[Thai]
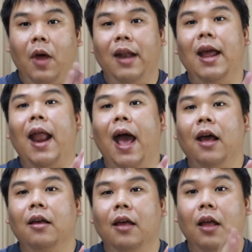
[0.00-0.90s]
อันเนี้ยนะ
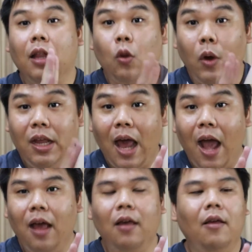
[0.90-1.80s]
ตัวนี้นะ
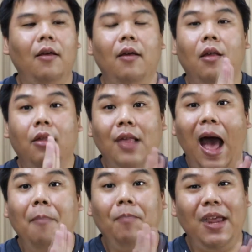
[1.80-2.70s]

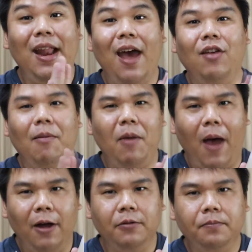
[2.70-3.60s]
3 ปีแล้วยังไม่พัง